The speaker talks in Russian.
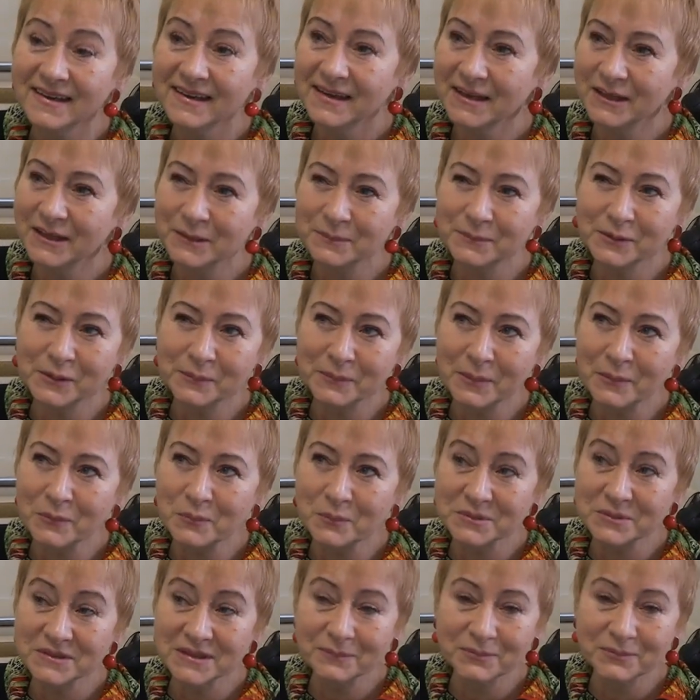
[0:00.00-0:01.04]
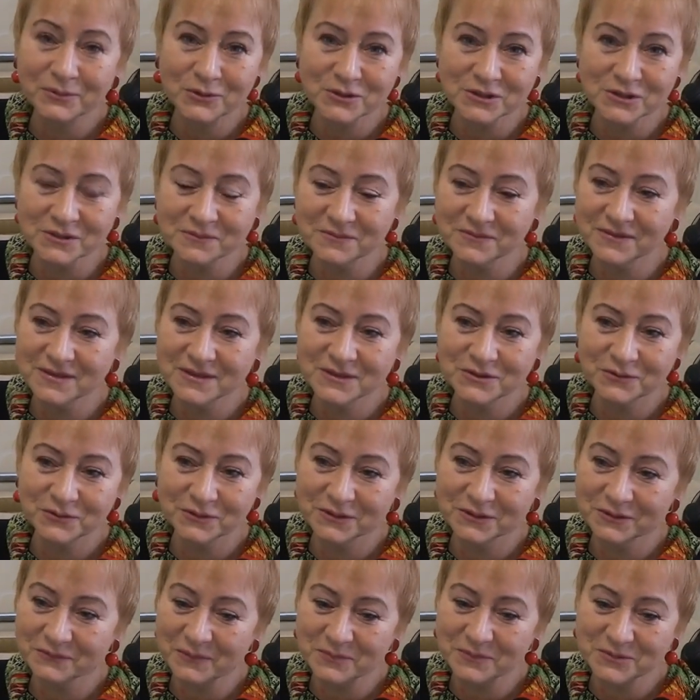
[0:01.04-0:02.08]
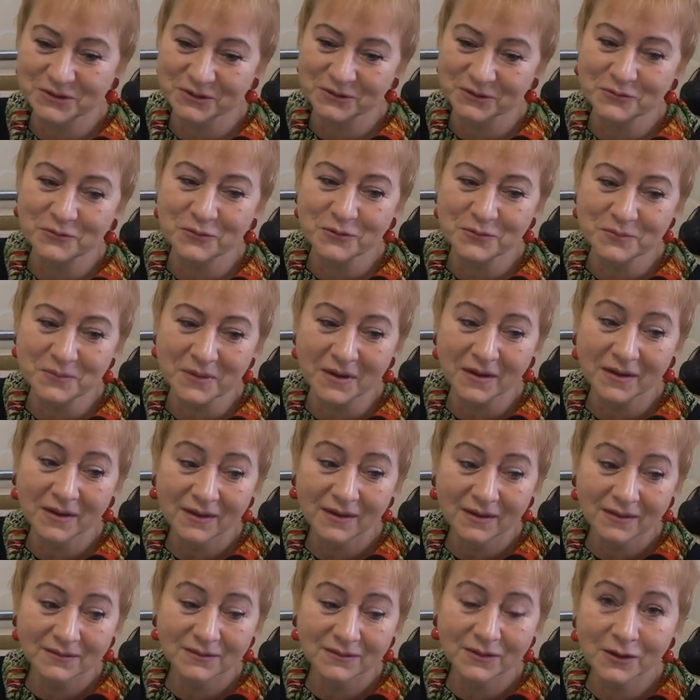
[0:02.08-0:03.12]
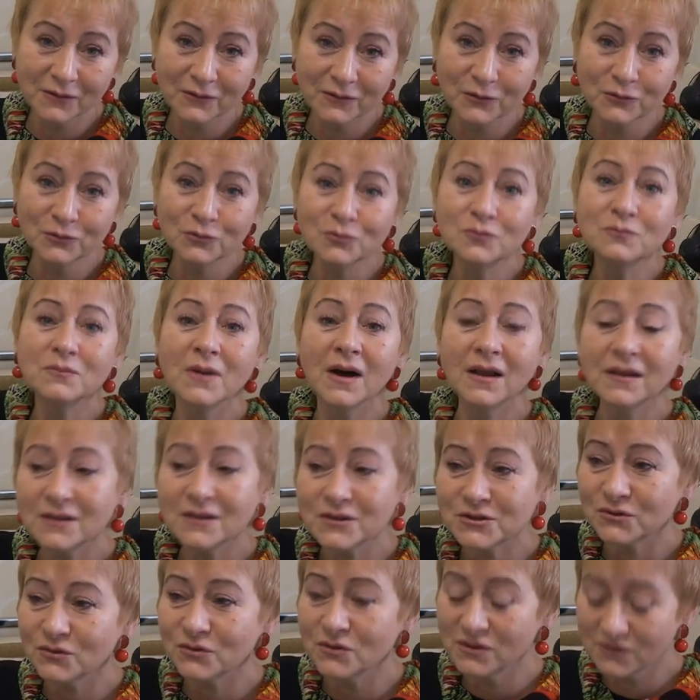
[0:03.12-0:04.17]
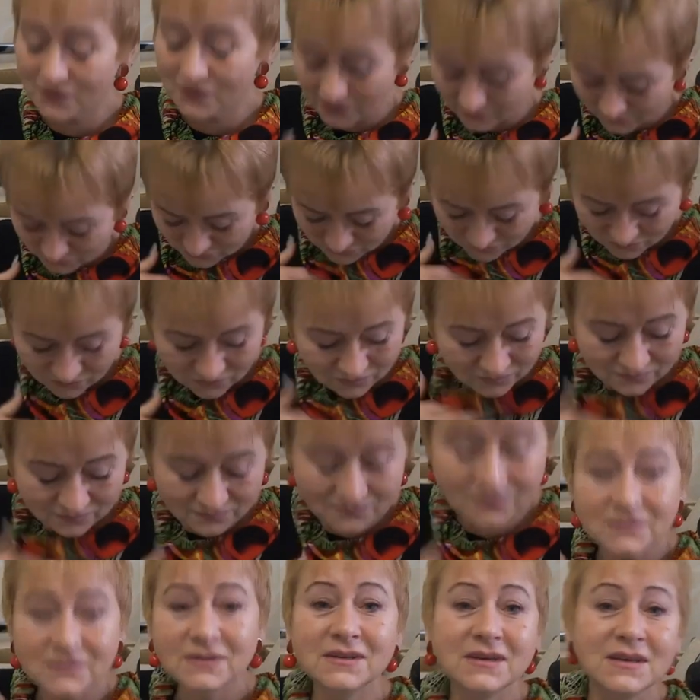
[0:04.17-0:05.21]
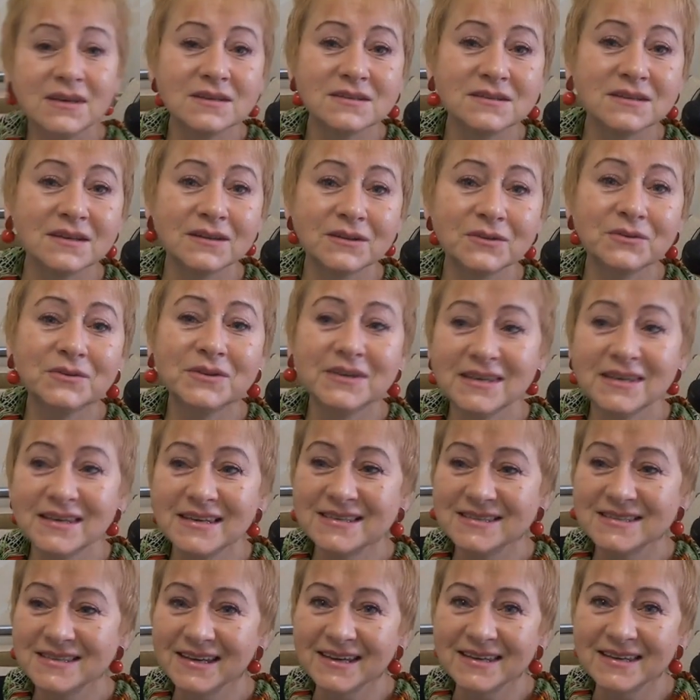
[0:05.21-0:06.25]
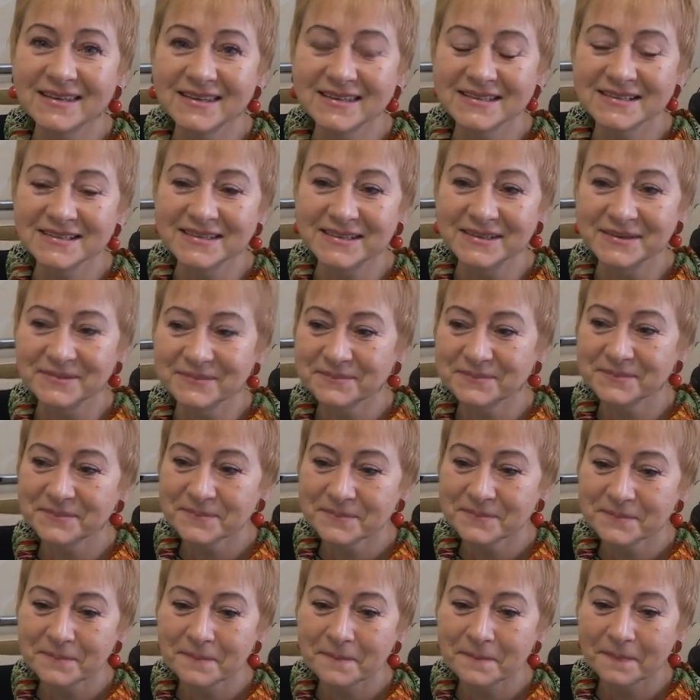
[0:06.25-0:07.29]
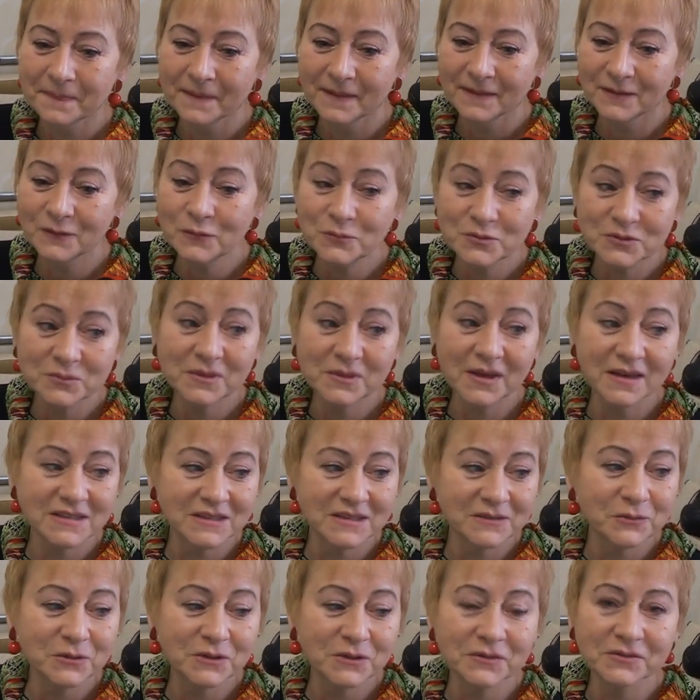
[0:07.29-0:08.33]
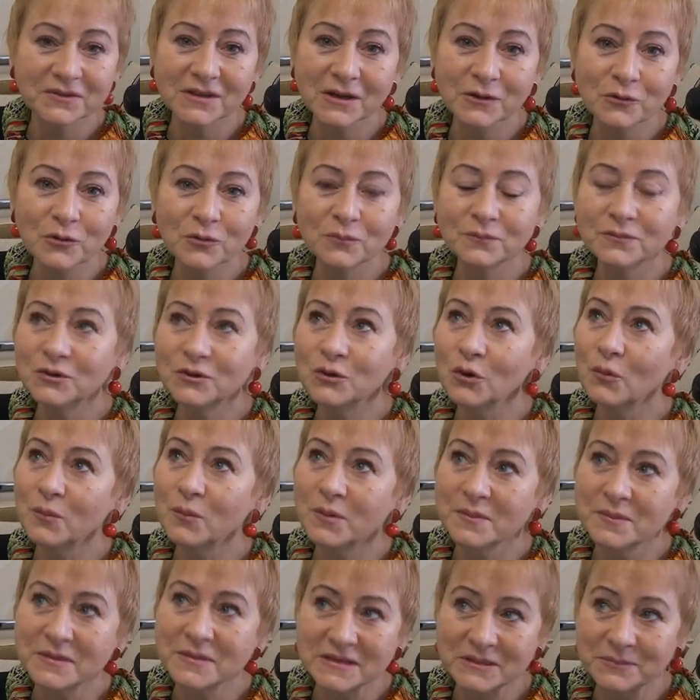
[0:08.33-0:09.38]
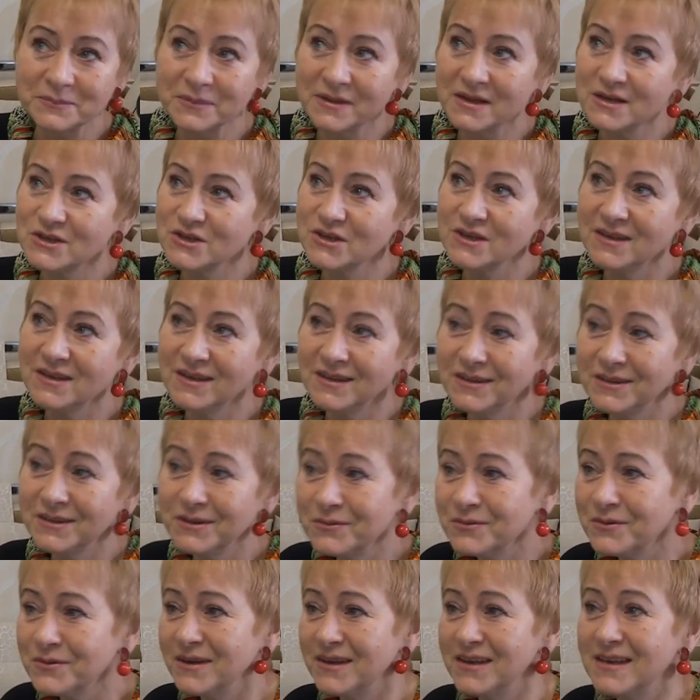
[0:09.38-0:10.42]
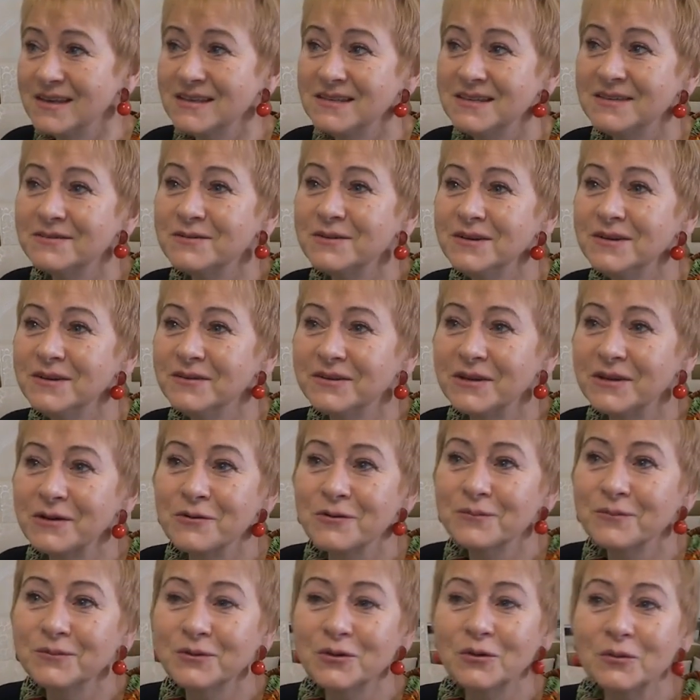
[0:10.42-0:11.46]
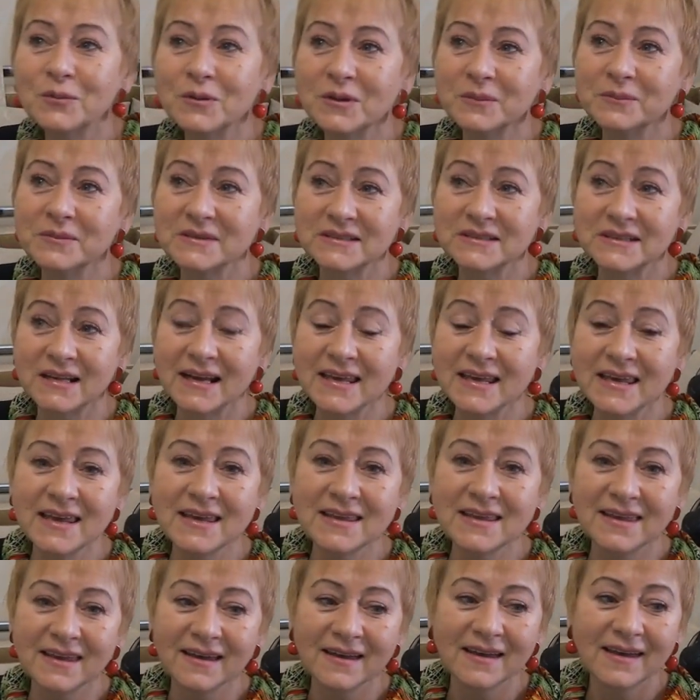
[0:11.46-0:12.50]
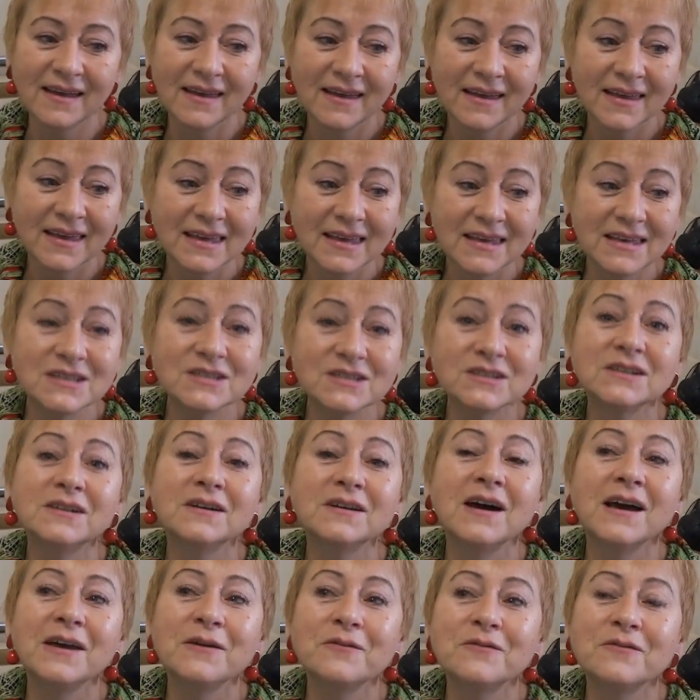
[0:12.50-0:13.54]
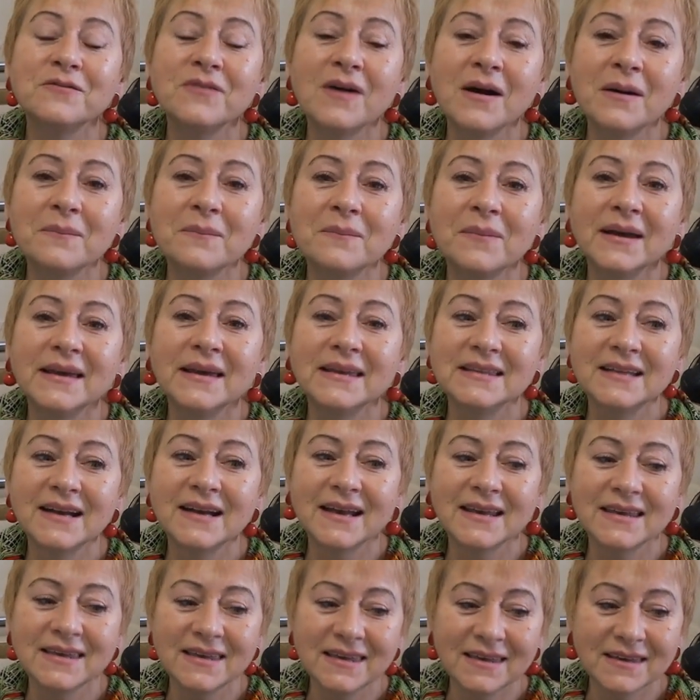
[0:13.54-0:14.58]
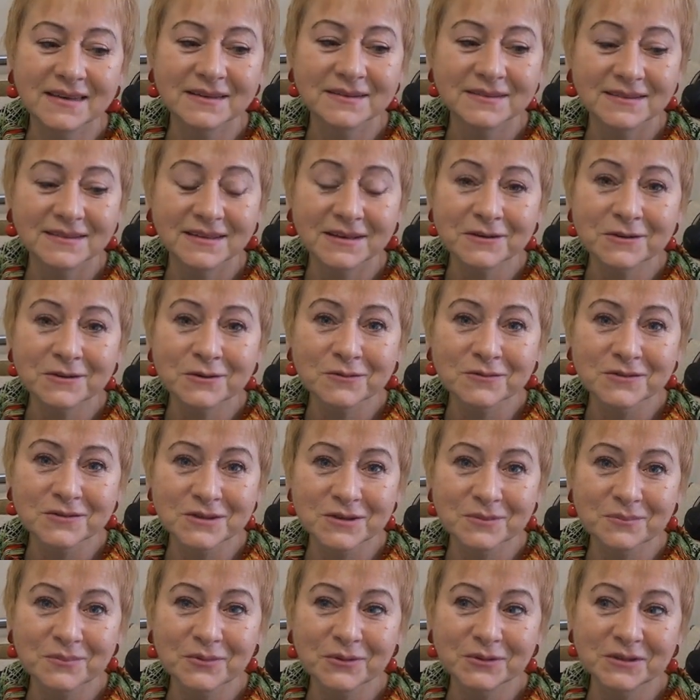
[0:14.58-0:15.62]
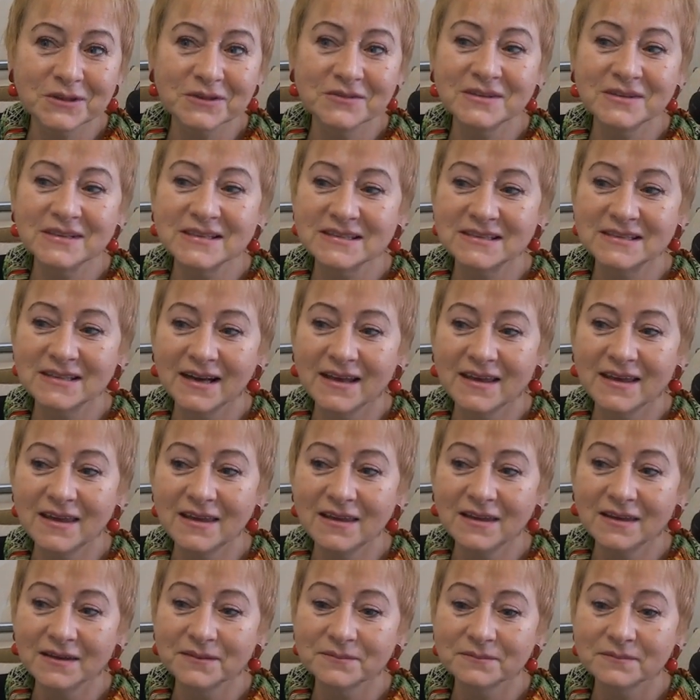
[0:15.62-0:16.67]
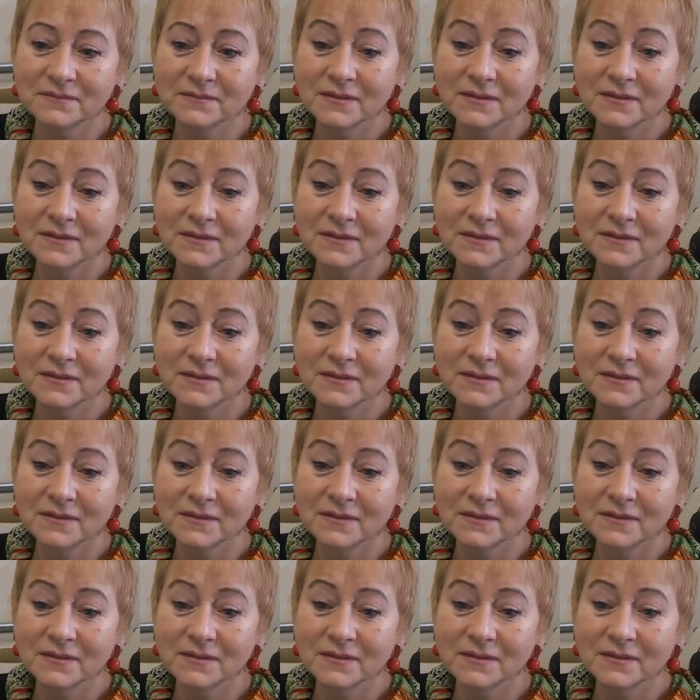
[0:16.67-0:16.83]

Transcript: Это было, по-моему, позапрошлым видео, это вообще хохма. Я говорю, ну, мало ли что не нравится. Ну, есть оно и есть, конечно. Ну, в общем, я сегодня в таком добром расположении духа, я сегодня в таком добром настроении. И желаю вам, мои дорогие, такого же бодрого настроения.